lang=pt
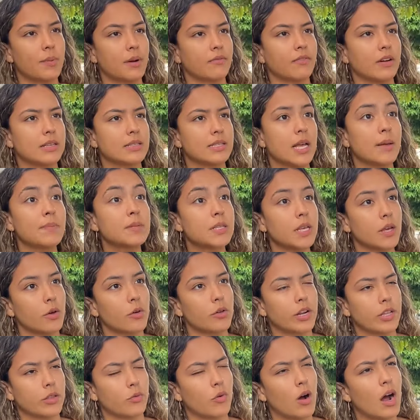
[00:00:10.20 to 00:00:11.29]
pra fazer pro senhor
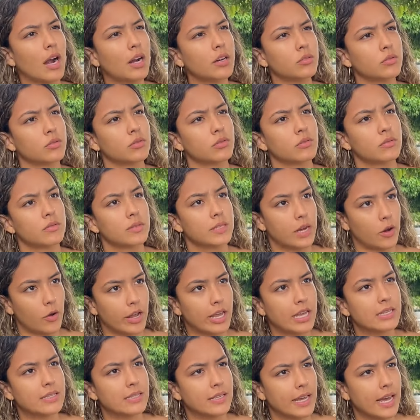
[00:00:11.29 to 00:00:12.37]
Eduardo. Você
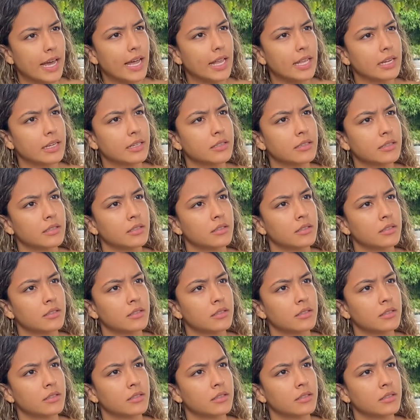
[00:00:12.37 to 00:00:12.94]
conhece ele?